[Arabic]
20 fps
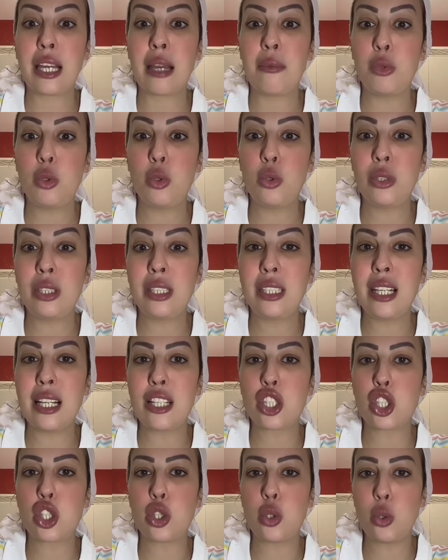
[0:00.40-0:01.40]
في الكاميون
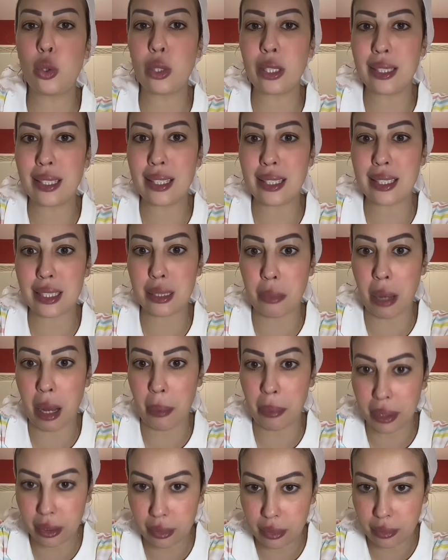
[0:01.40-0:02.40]
ديال السيور ديال
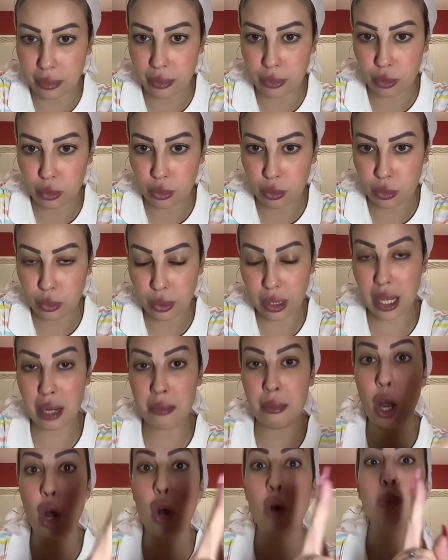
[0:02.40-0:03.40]
الصبابط
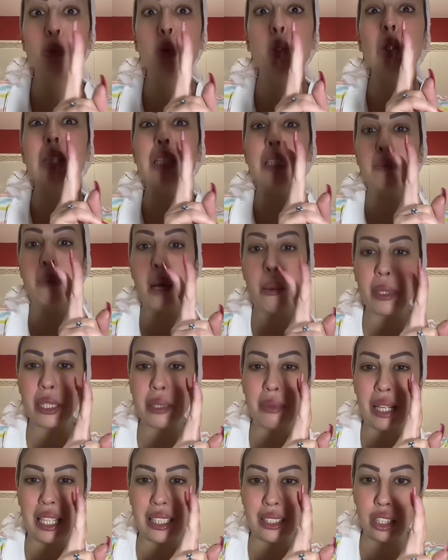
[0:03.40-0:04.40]
كان معاهم جوج
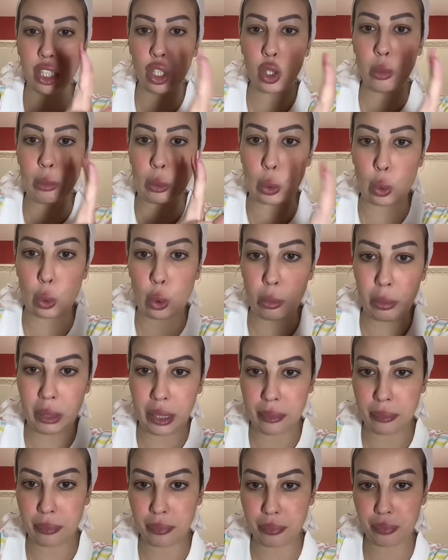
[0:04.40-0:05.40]
صبابط مقطعين
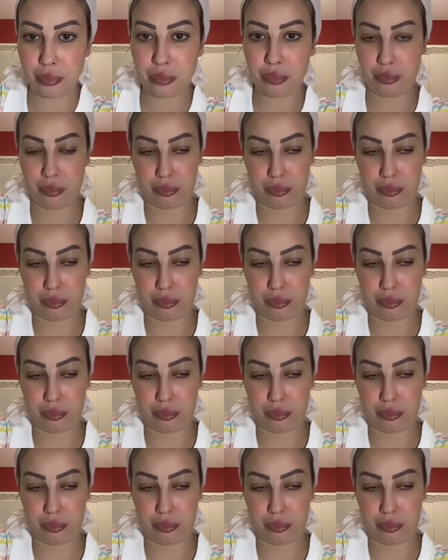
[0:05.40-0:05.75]
ومتقوبين